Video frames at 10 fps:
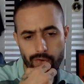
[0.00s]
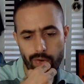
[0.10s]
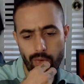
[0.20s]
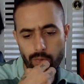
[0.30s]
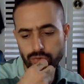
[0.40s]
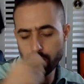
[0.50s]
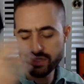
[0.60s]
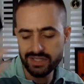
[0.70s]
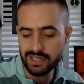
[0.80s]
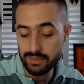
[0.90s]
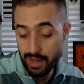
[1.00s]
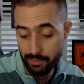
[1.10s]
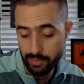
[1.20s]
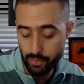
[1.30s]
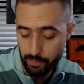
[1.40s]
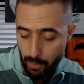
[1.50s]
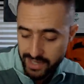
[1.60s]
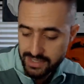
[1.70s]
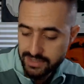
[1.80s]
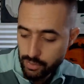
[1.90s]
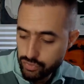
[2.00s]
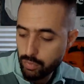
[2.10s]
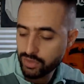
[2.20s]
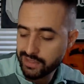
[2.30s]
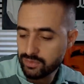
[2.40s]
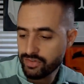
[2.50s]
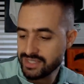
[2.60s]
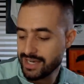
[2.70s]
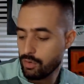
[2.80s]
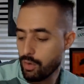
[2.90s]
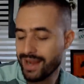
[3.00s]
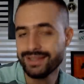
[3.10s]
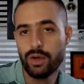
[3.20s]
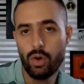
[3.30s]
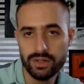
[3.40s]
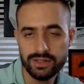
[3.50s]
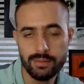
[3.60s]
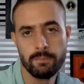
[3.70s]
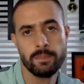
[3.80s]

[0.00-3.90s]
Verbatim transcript: como, como torcida, a, o Palmeiras ele se acostumou tanto a vencer que qualquer derrota